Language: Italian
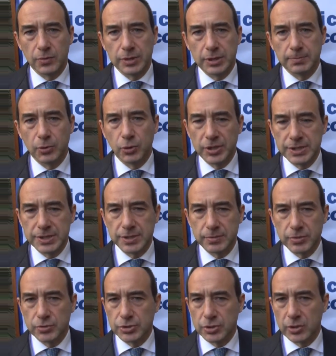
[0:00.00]
quindi
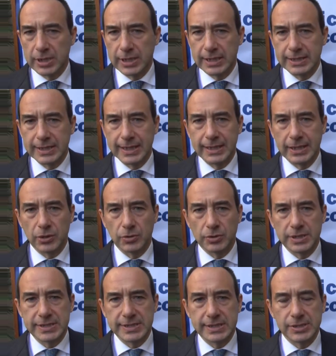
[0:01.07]
pochissimi usano le caldaie a
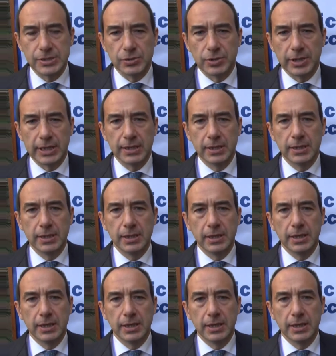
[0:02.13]
condensazione